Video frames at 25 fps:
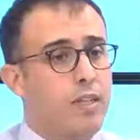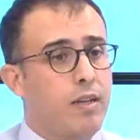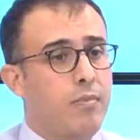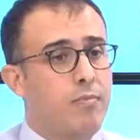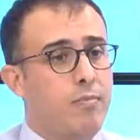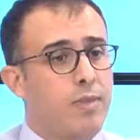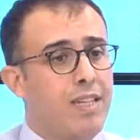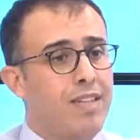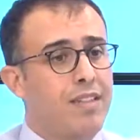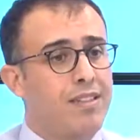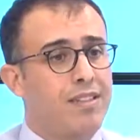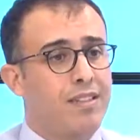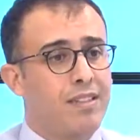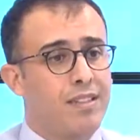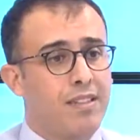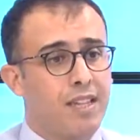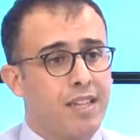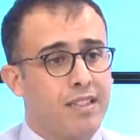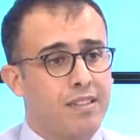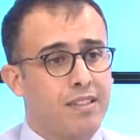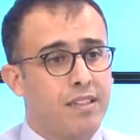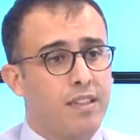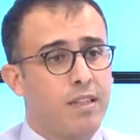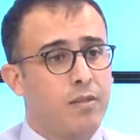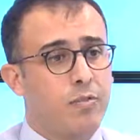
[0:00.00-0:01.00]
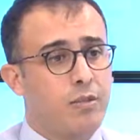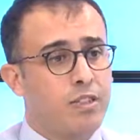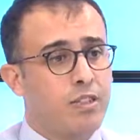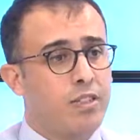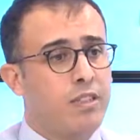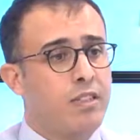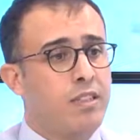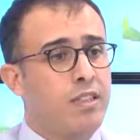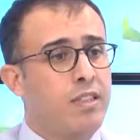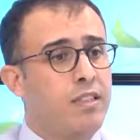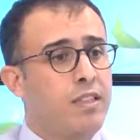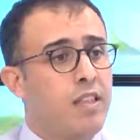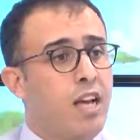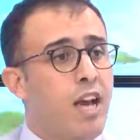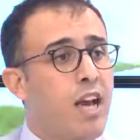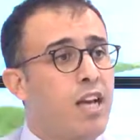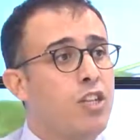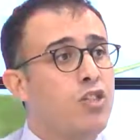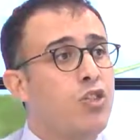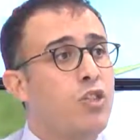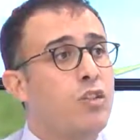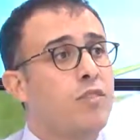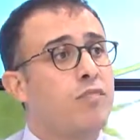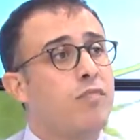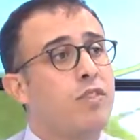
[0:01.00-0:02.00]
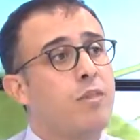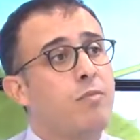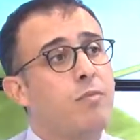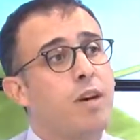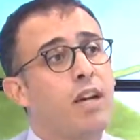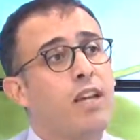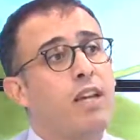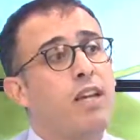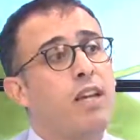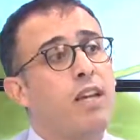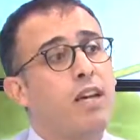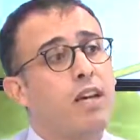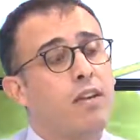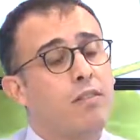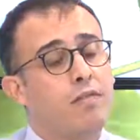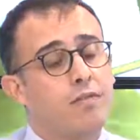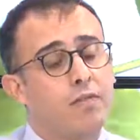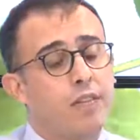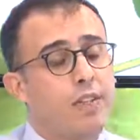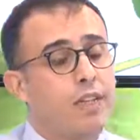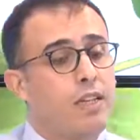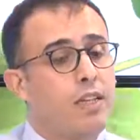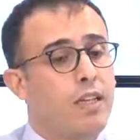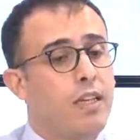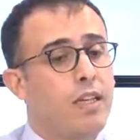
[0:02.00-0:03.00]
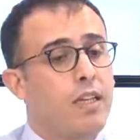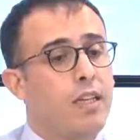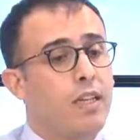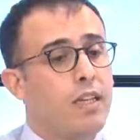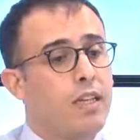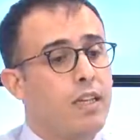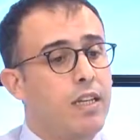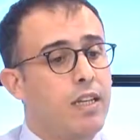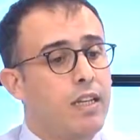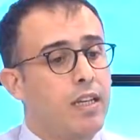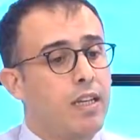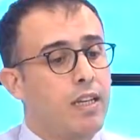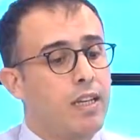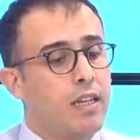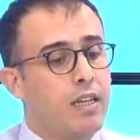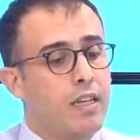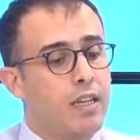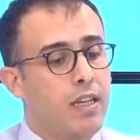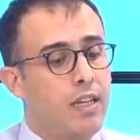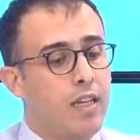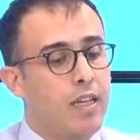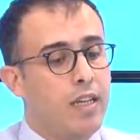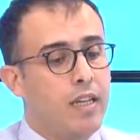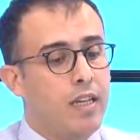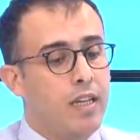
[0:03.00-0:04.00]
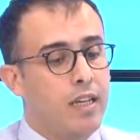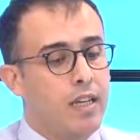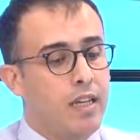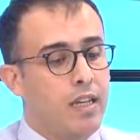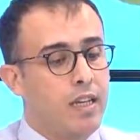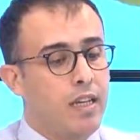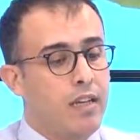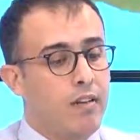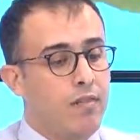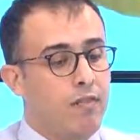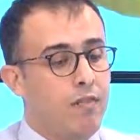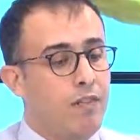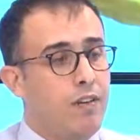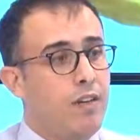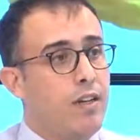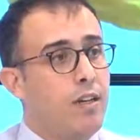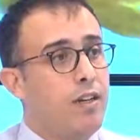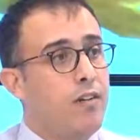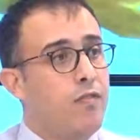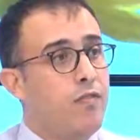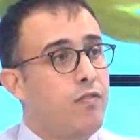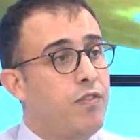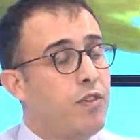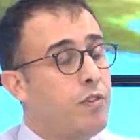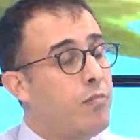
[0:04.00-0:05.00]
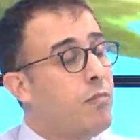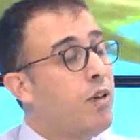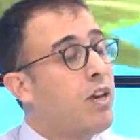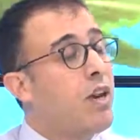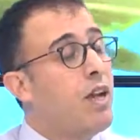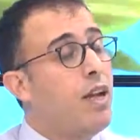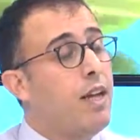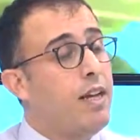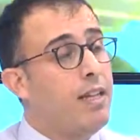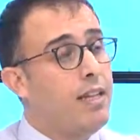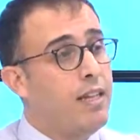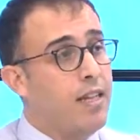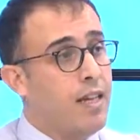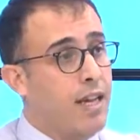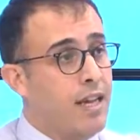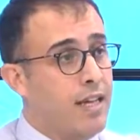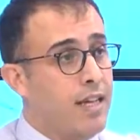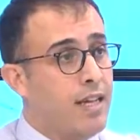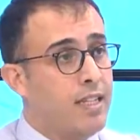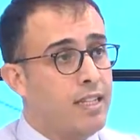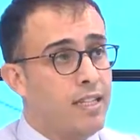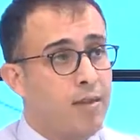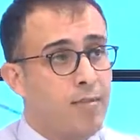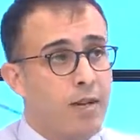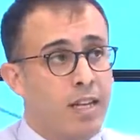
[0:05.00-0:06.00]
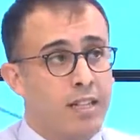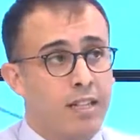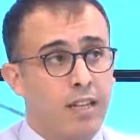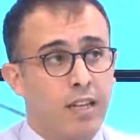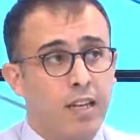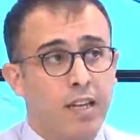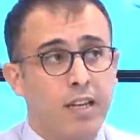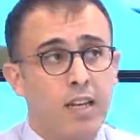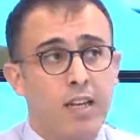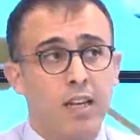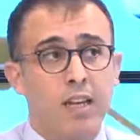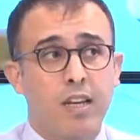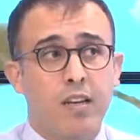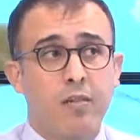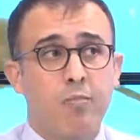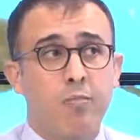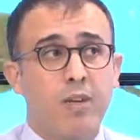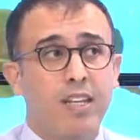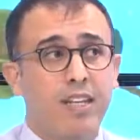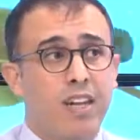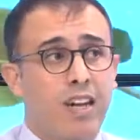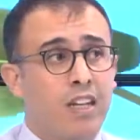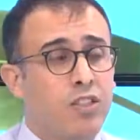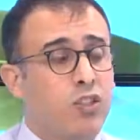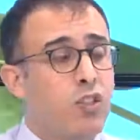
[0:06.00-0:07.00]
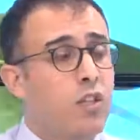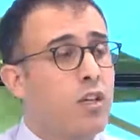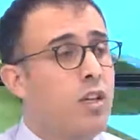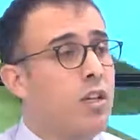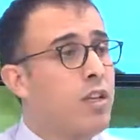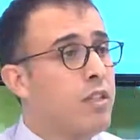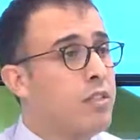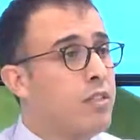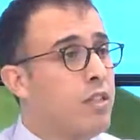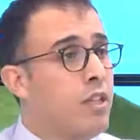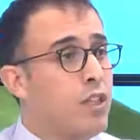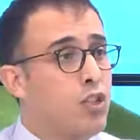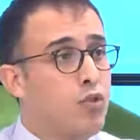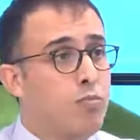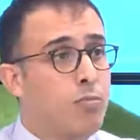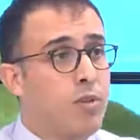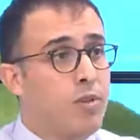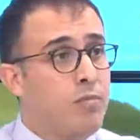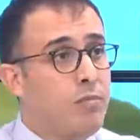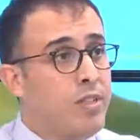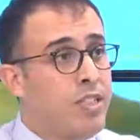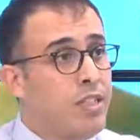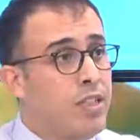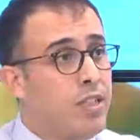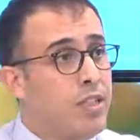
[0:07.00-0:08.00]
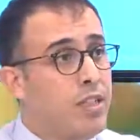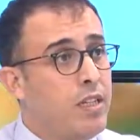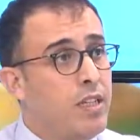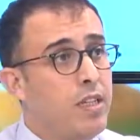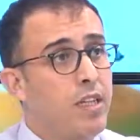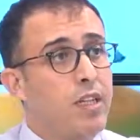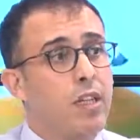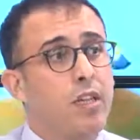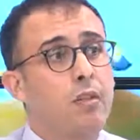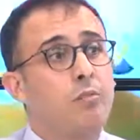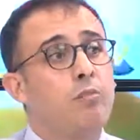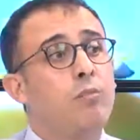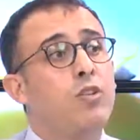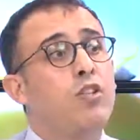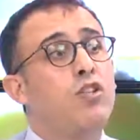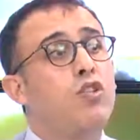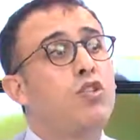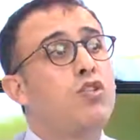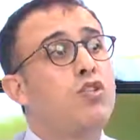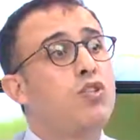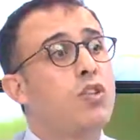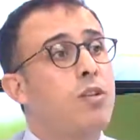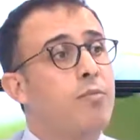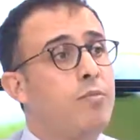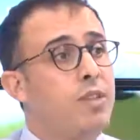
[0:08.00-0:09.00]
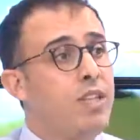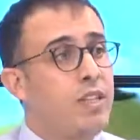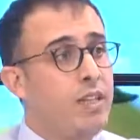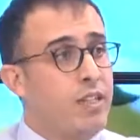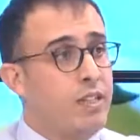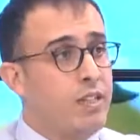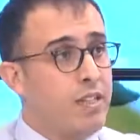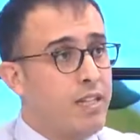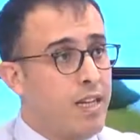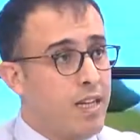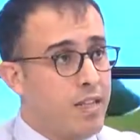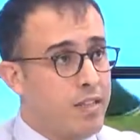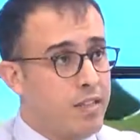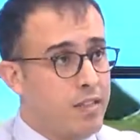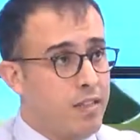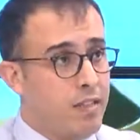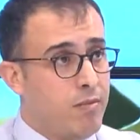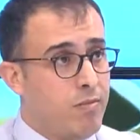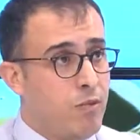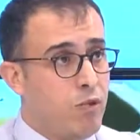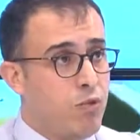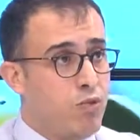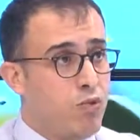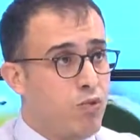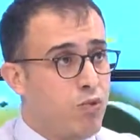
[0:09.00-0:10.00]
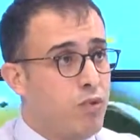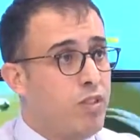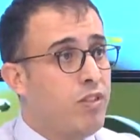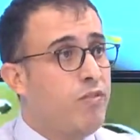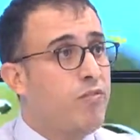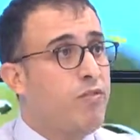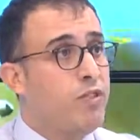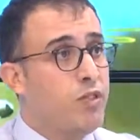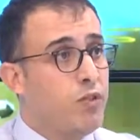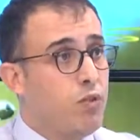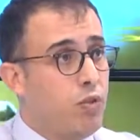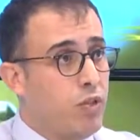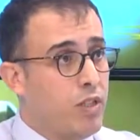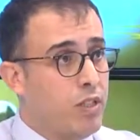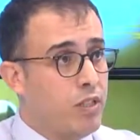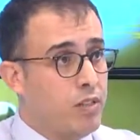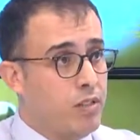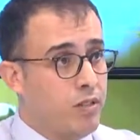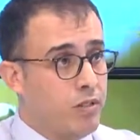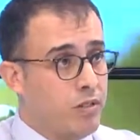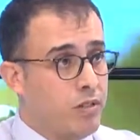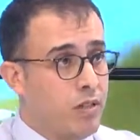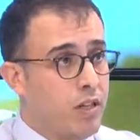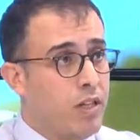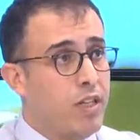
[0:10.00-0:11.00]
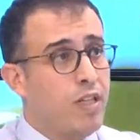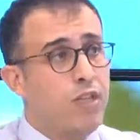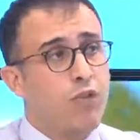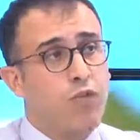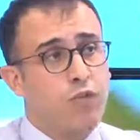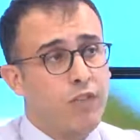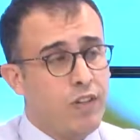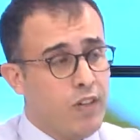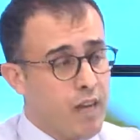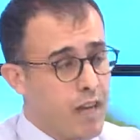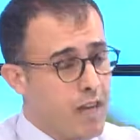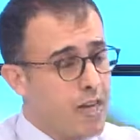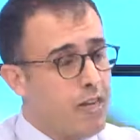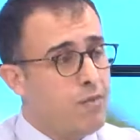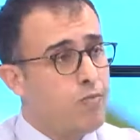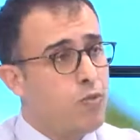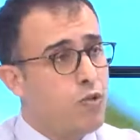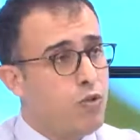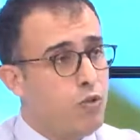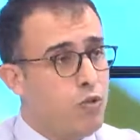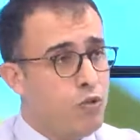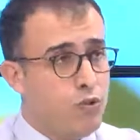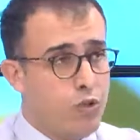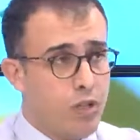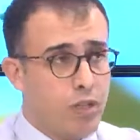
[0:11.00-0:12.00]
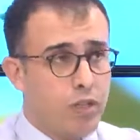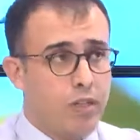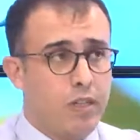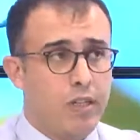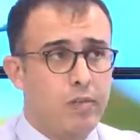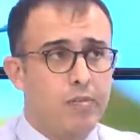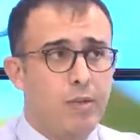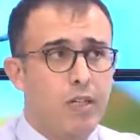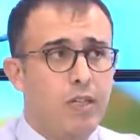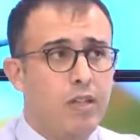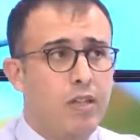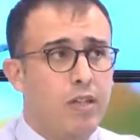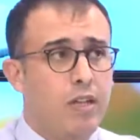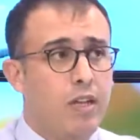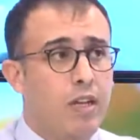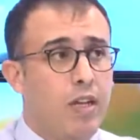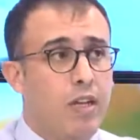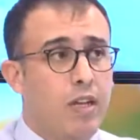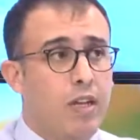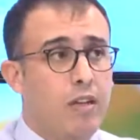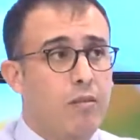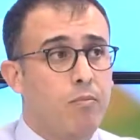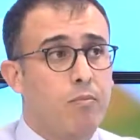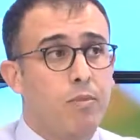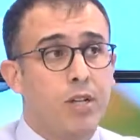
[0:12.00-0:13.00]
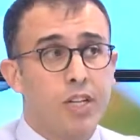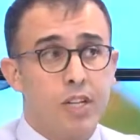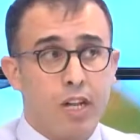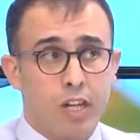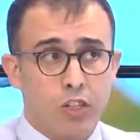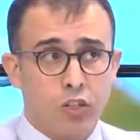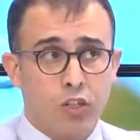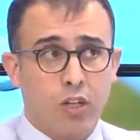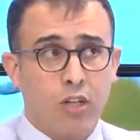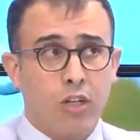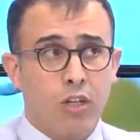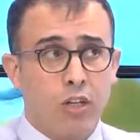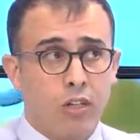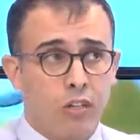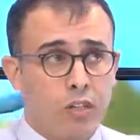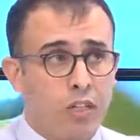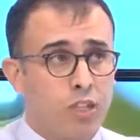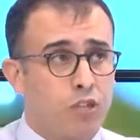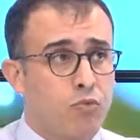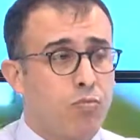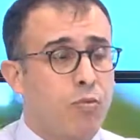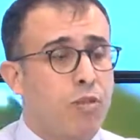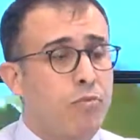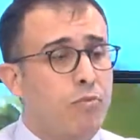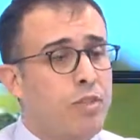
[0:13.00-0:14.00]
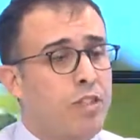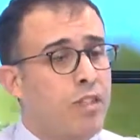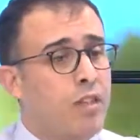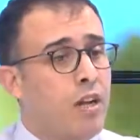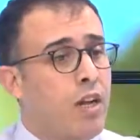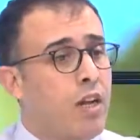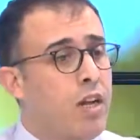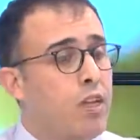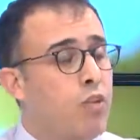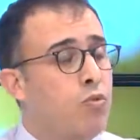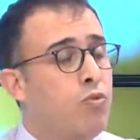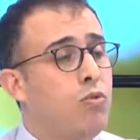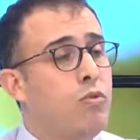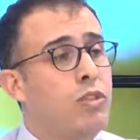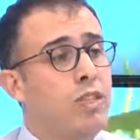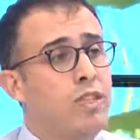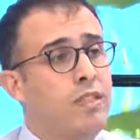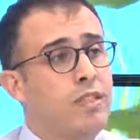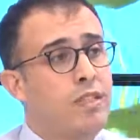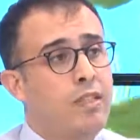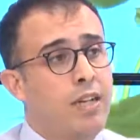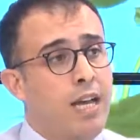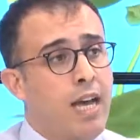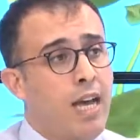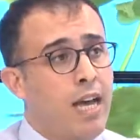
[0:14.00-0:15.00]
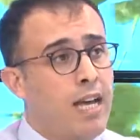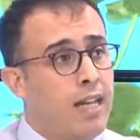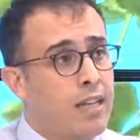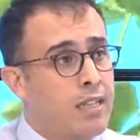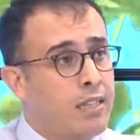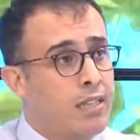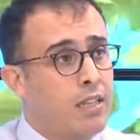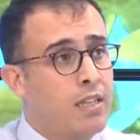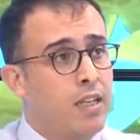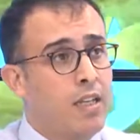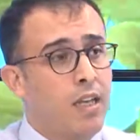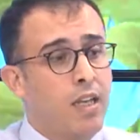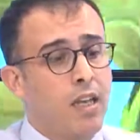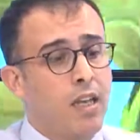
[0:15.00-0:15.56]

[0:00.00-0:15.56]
كميه الناس اللي بصير عندها حجر في مهلاق في إيه إيه, إيه، مراحل الحياة في مراحل الحياة تبعتها بين 10 ل 12% من جميع الناس الموجودين في دولة إسرائيل وفي العالم كله تقريبا أه. بين 10 ل 12% راح يكون عندهم حالة